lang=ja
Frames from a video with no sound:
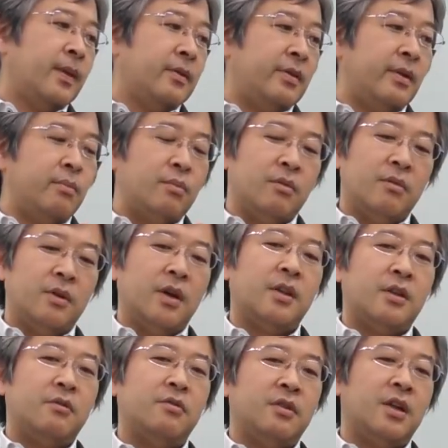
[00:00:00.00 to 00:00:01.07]
で専門
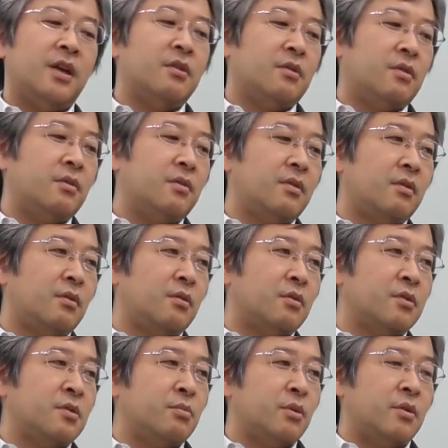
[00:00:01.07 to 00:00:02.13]
家っていうふうになると、
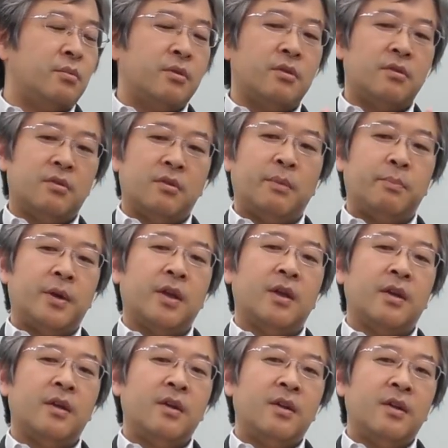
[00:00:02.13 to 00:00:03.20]
ご質問に戻るとやっぱり